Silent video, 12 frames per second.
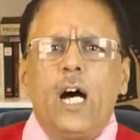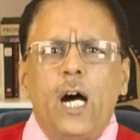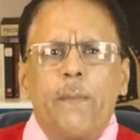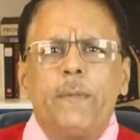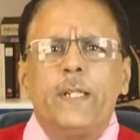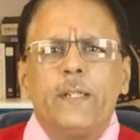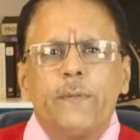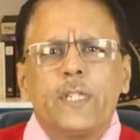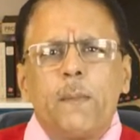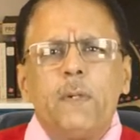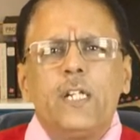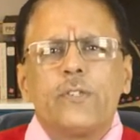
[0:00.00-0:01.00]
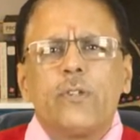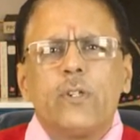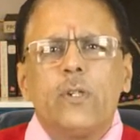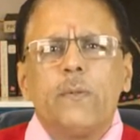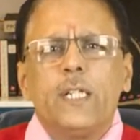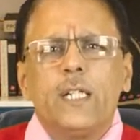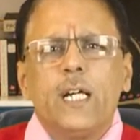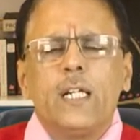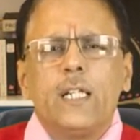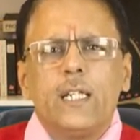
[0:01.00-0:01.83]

அப்படி நம்ம தமிழில் சொல்லணும் அப்படின்னா